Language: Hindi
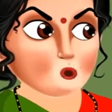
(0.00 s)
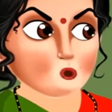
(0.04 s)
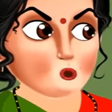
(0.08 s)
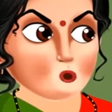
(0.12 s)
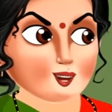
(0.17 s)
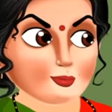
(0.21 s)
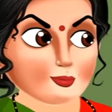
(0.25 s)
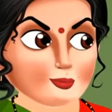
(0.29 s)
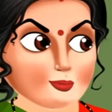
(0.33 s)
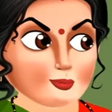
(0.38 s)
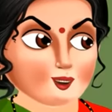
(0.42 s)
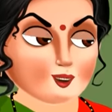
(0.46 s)

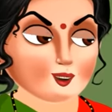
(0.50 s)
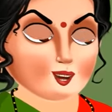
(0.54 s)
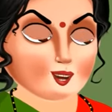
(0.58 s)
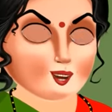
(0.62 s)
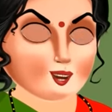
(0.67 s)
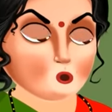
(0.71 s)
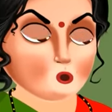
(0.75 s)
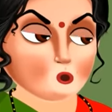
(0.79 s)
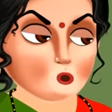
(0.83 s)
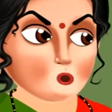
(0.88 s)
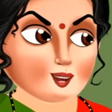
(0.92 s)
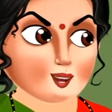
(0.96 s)
क्या
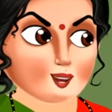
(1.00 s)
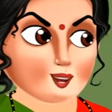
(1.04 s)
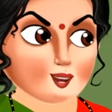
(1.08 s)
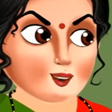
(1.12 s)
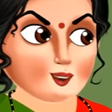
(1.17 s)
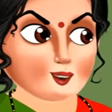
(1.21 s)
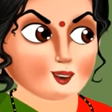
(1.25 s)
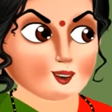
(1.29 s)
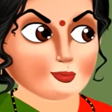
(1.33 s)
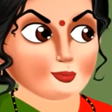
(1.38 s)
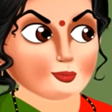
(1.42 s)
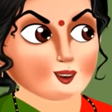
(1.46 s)
अभी
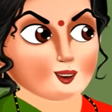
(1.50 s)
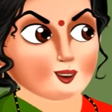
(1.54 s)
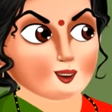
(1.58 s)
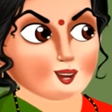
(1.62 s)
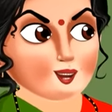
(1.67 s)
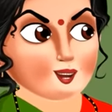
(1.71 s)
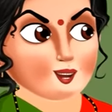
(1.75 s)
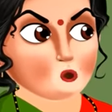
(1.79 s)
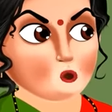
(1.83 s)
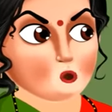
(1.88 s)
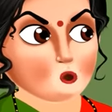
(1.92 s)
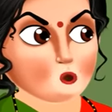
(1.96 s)
तक कपड़े
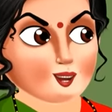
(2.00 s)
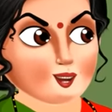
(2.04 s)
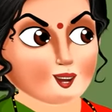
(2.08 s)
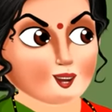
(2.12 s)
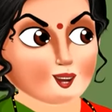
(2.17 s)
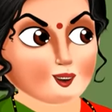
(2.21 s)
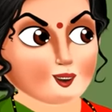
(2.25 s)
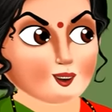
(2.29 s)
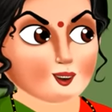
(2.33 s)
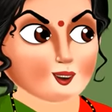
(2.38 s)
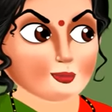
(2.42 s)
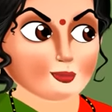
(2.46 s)
धोने शुरू
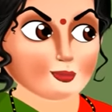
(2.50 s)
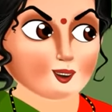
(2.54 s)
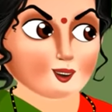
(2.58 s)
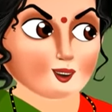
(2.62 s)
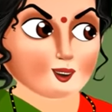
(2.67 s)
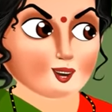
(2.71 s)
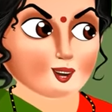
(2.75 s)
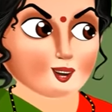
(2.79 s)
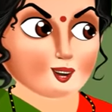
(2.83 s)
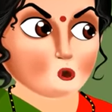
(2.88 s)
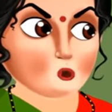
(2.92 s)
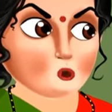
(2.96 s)
भी नहीं किए
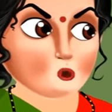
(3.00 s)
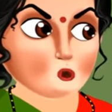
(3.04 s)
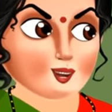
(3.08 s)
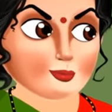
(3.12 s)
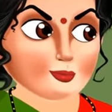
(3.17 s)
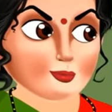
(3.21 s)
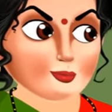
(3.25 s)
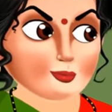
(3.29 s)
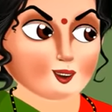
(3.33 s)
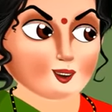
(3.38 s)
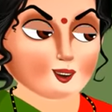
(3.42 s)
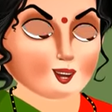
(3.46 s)
तूने
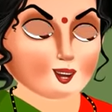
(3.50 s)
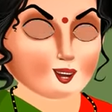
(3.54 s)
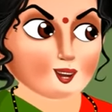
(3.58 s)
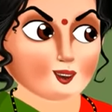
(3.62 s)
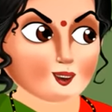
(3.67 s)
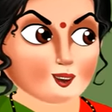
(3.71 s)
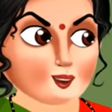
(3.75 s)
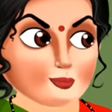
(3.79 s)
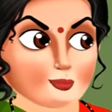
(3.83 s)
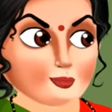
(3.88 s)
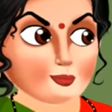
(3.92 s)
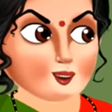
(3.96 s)
कम बखत
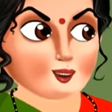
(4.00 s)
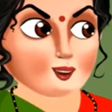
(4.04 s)
मारी